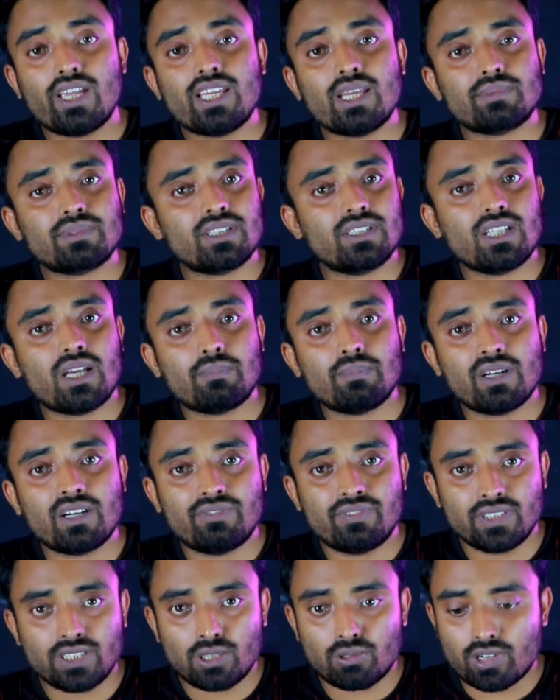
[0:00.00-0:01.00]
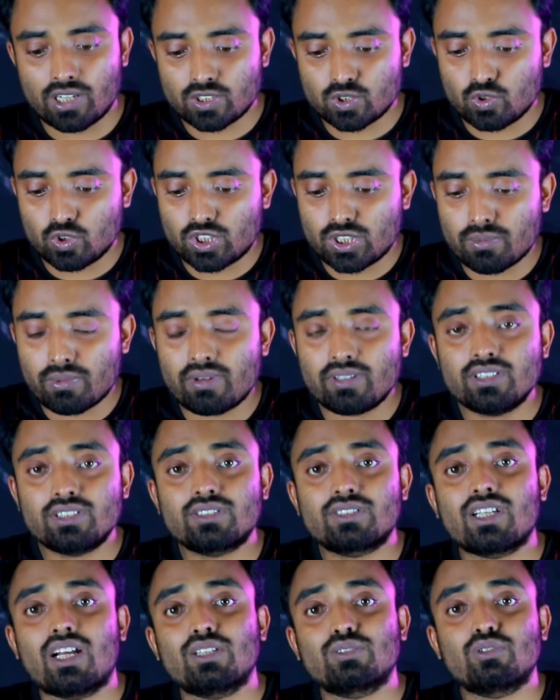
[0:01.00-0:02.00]
এই অ্যাপসটা দিয়ে আপনারা ফ্রিতেও কাজ করতে পারেন
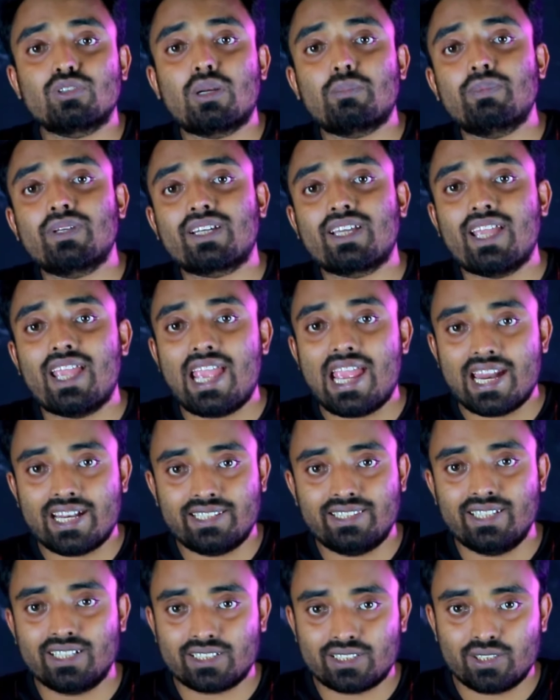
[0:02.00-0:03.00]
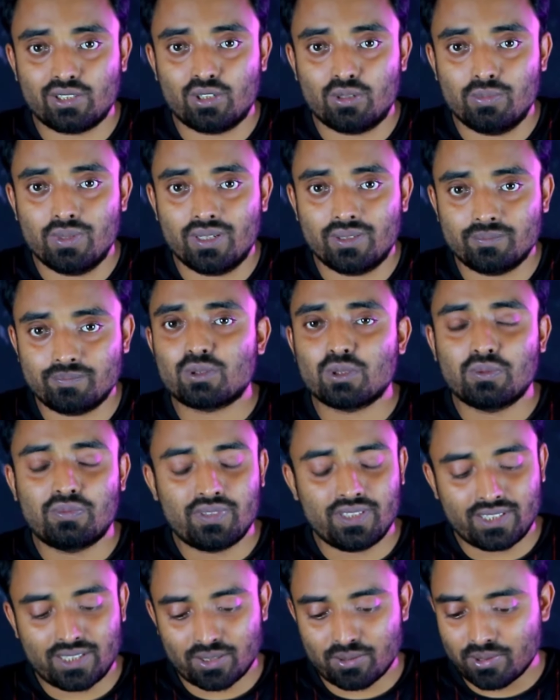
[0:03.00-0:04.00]
তার জন্য আপনাকে অ্যাড দেখতে হবে তো
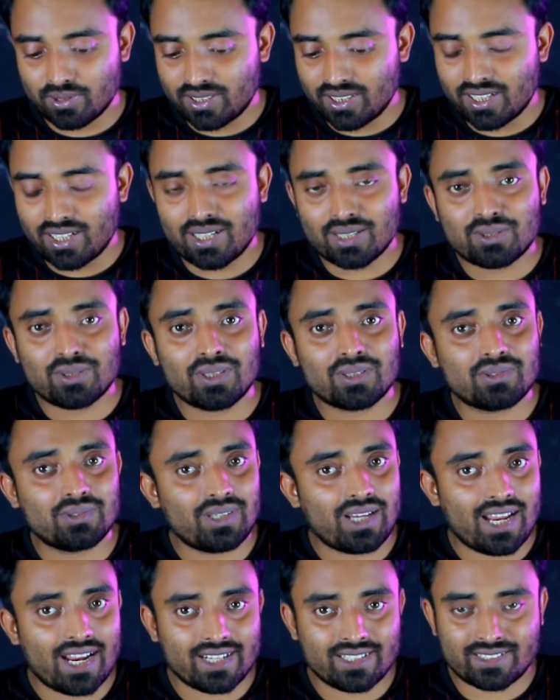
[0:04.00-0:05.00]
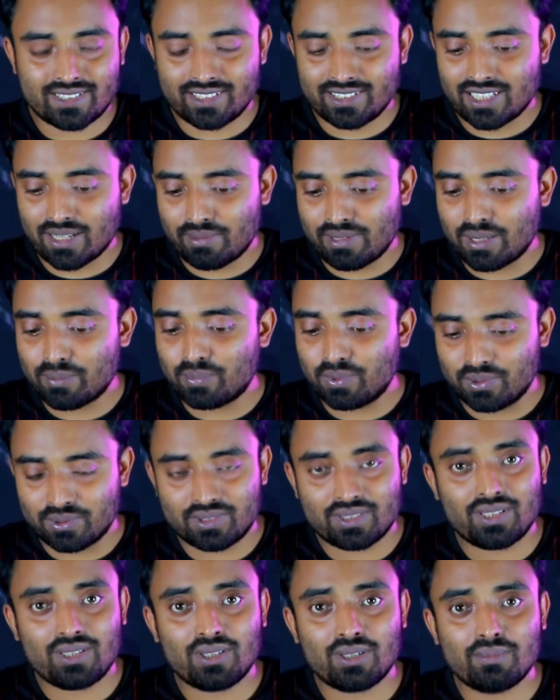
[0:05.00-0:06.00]
ফ্রিতে করতে গেলে তো একটু অ্যাডসের ঝামেলা
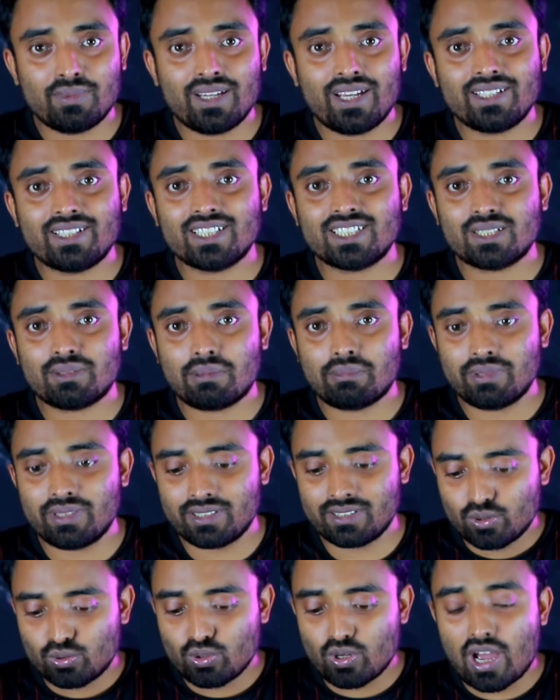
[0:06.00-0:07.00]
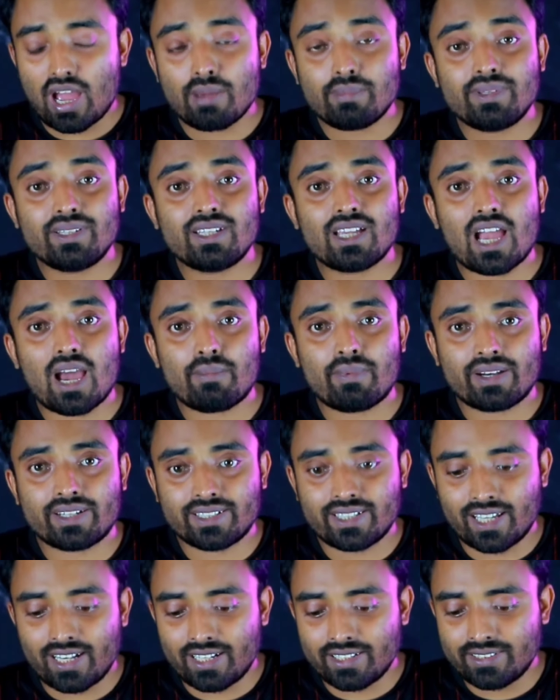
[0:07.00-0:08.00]
পড়তেই হবে এটাই স্বাভাবিক তো আমি আমার
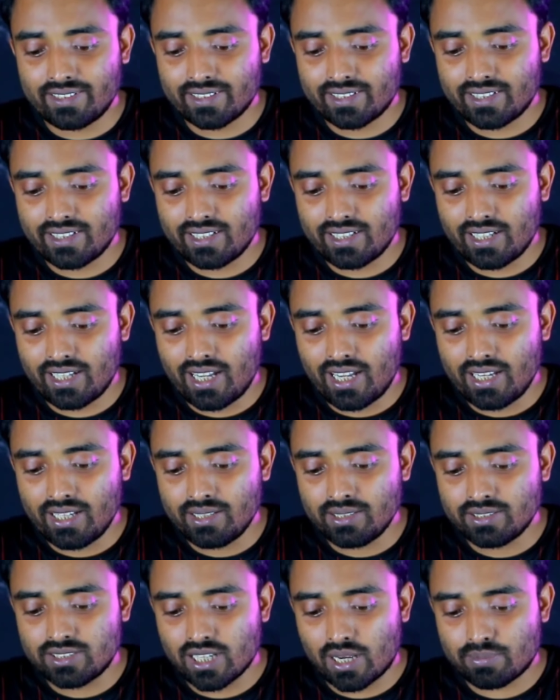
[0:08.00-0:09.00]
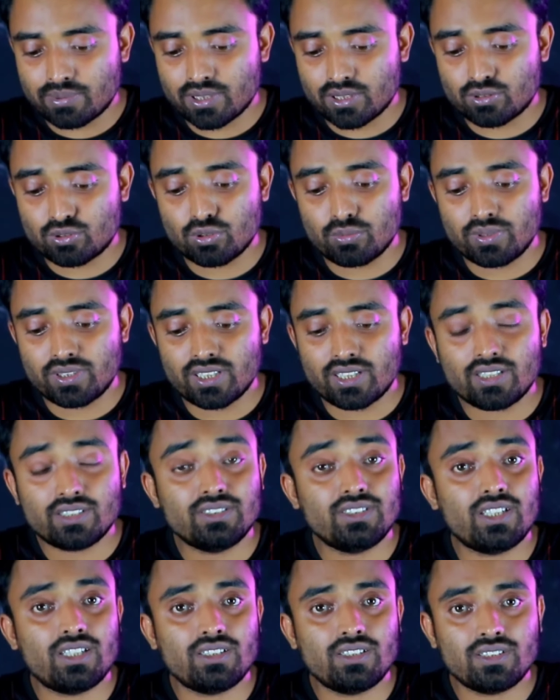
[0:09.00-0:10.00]
গ্যালারি থেকে এই জাপসার ছবিটা
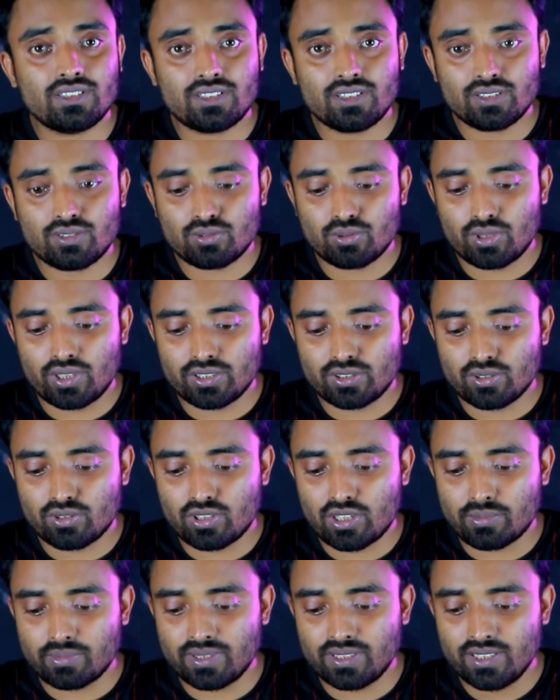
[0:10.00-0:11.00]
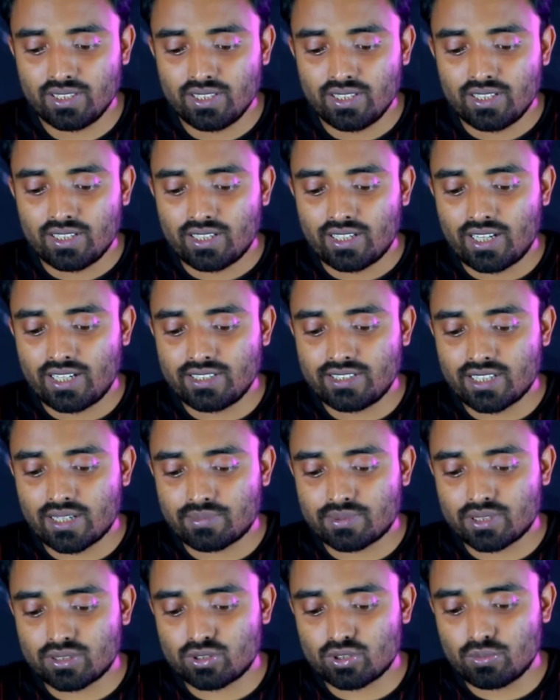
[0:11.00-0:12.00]
নিয়ে নিচ্ছি তো এর জন্য আমি এই
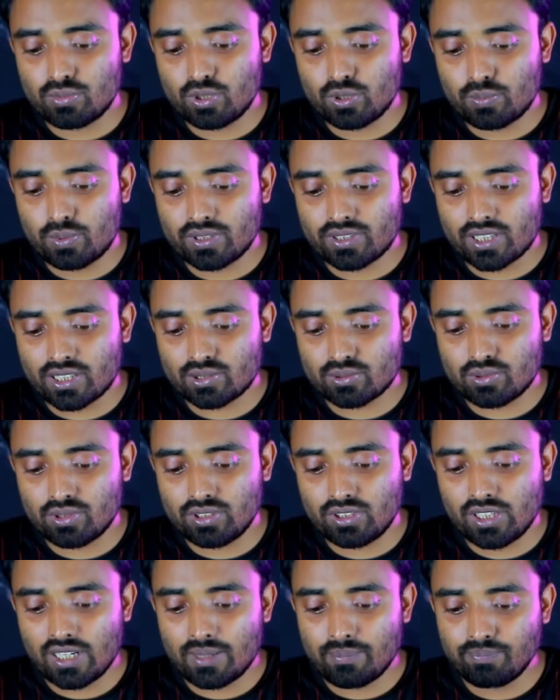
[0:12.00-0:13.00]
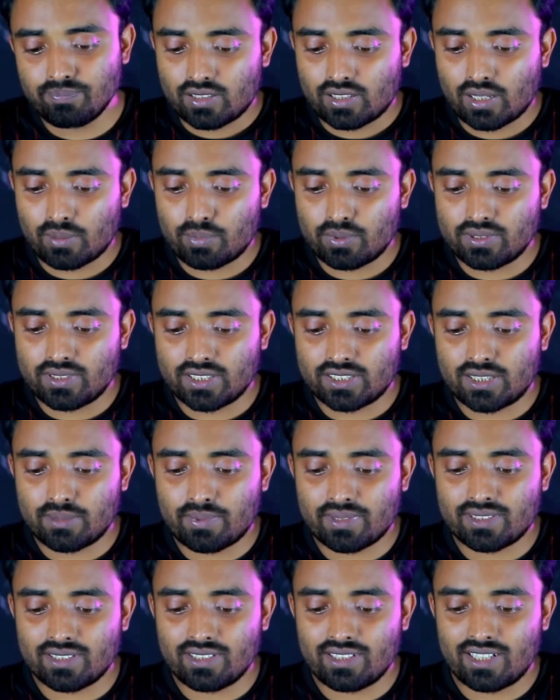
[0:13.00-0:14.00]
জাপসা ছবির উপর টাচ করে দিলাম তারপর দেখতে
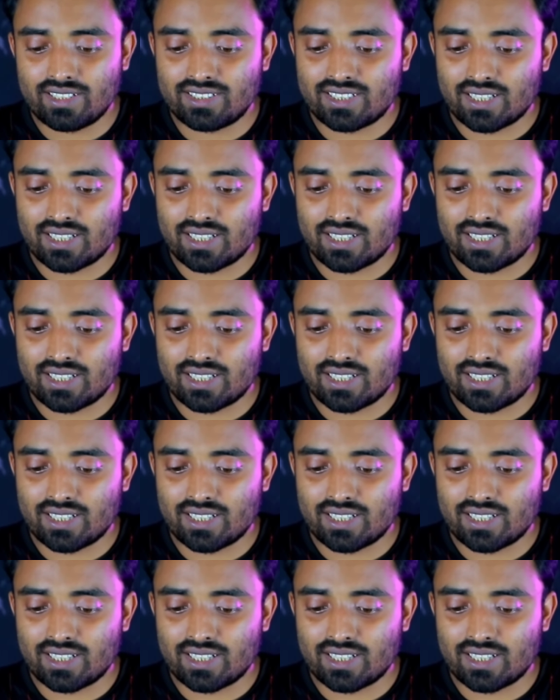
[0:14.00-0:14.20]
পাচ্ছেন এই